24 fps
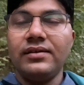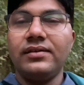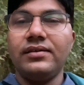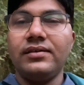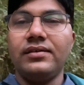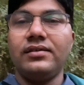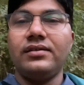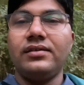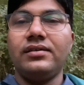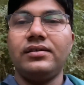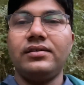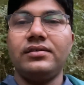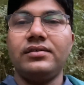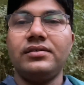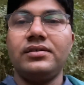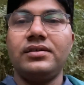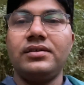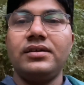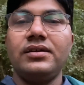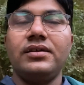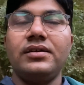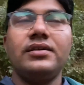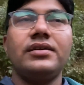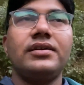आ,
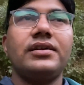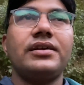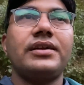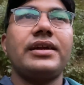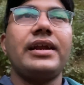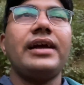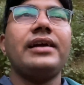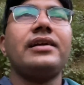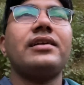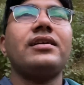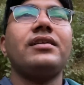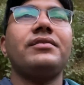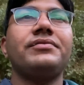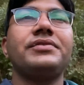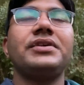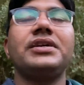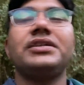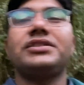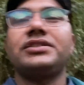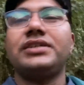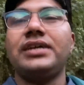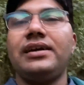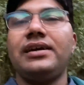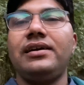ट्रैक काफ़ी
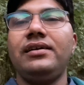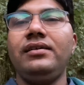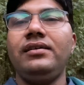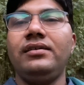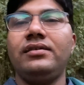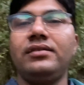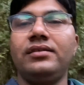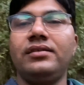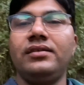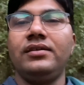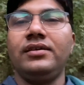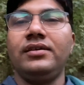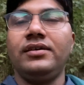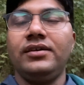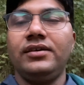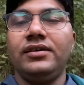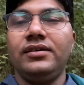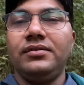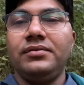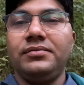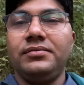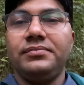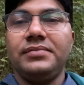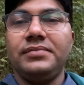अच्छा है
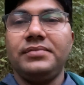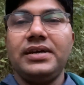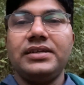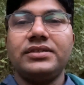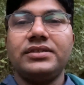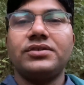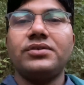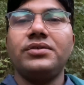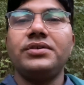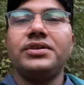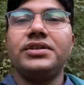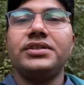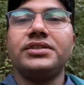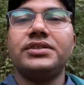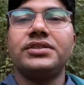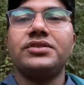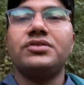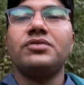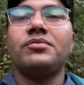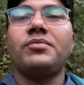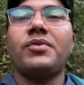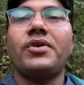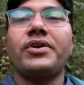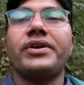मैं इसको इजी
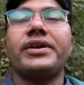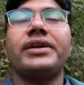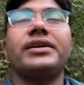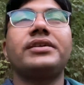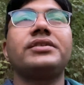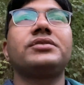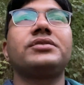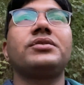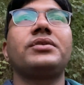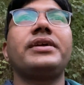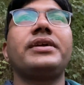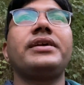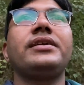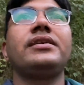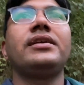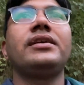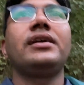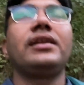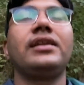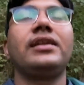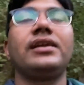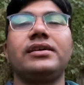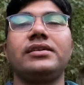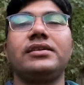टू मॉडरेट तो नहीं
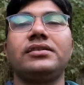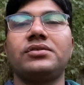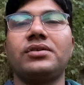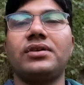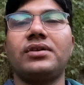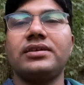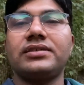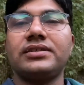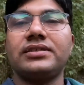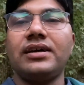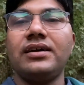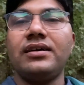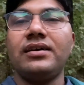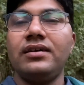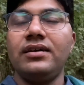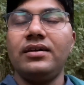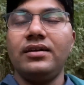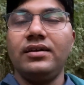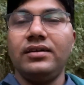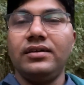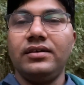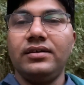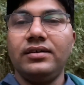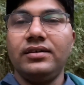लेकिन थोड़ा सा
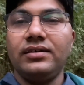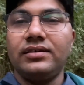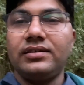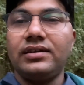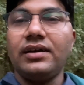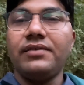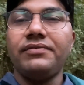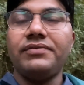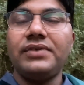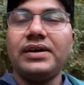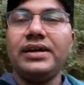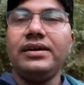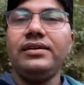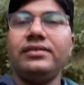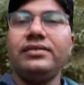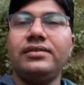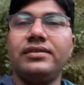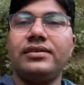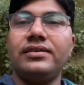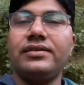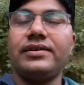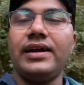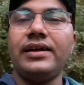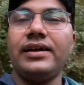टफ है
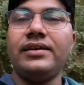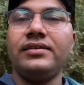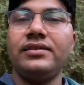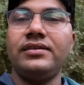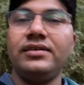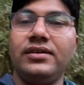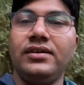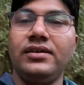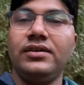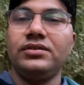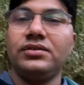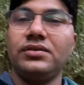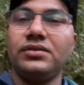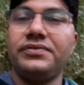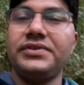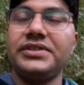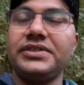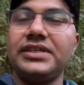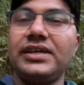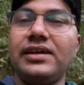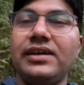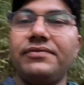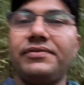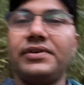ट्रैक तो
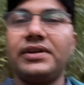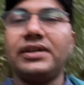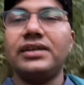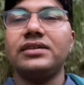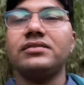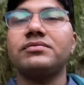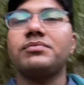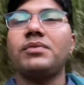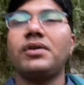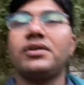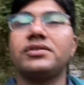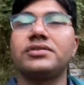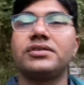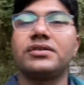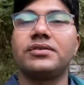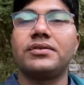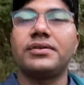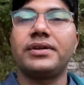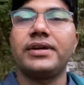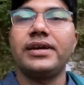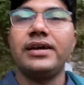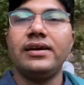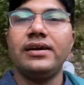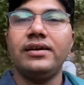फिज़िकल फिटनेस बहुत
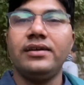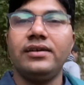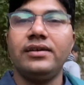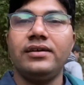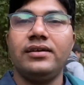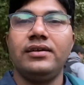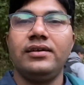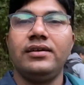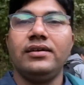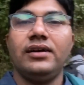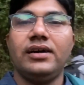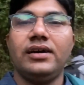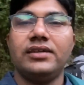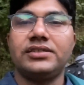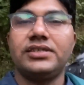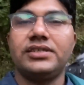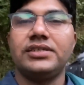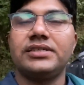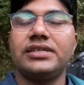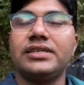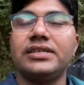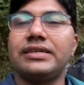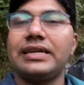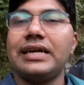ज़रूरी है अच्छे
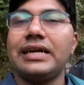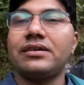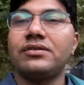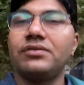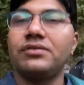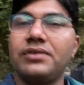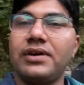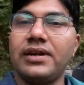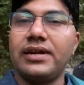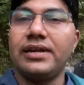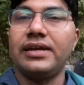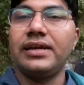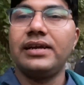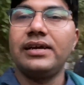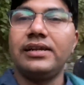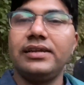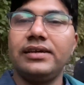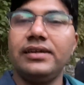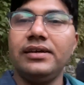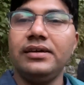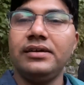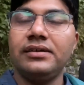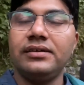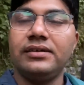से ट्रैक को करने के
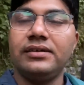लिए